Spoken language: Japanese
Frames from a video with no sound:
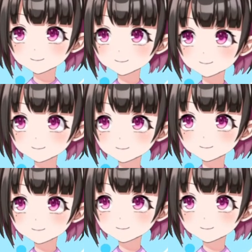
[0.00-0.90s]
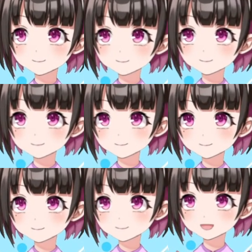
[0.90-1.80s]
さあ、アディショナルタイム
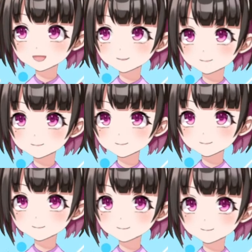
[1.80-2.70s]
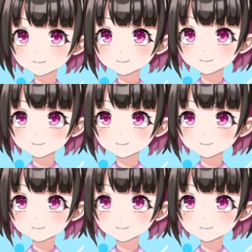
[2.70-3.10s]
の2分が間もなく、